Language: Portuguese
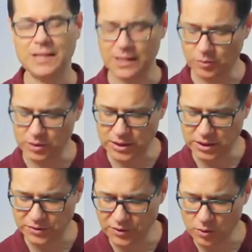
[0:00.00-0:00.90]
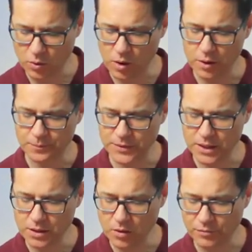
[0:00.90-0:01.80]
Ela não identificou e
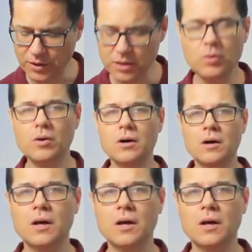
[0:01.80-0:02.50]
não avaliou.